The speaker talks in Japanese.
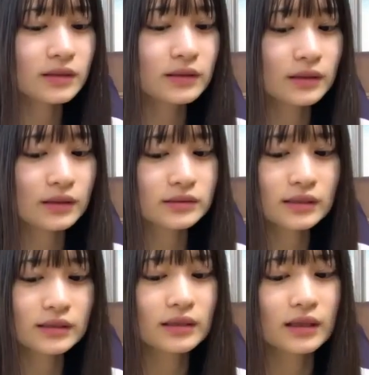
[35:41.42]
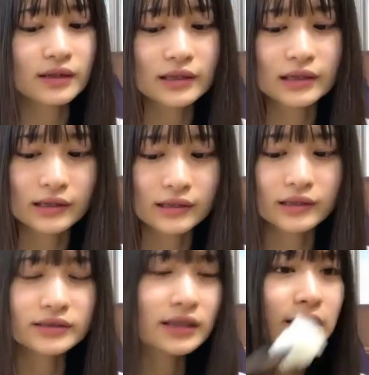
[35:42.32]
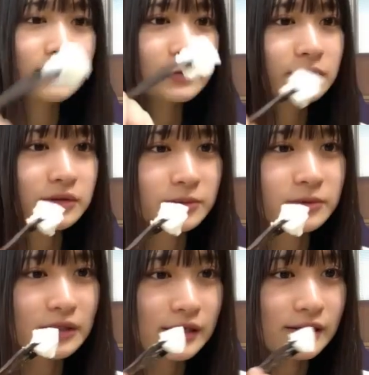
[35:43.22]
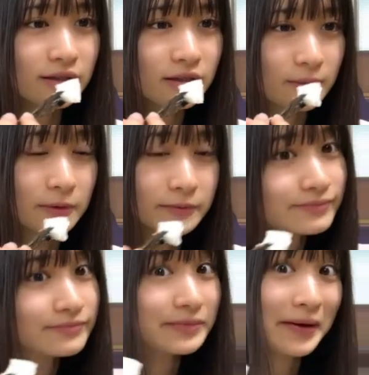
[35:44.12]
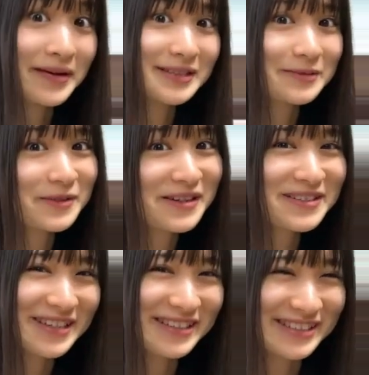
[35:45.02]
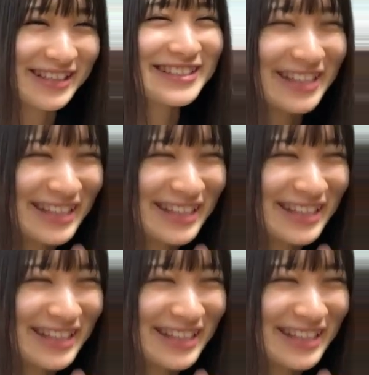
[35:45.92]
なんか最近ならないから最近はそう霜焼けになっても霜焼けじゃんってなっちゃう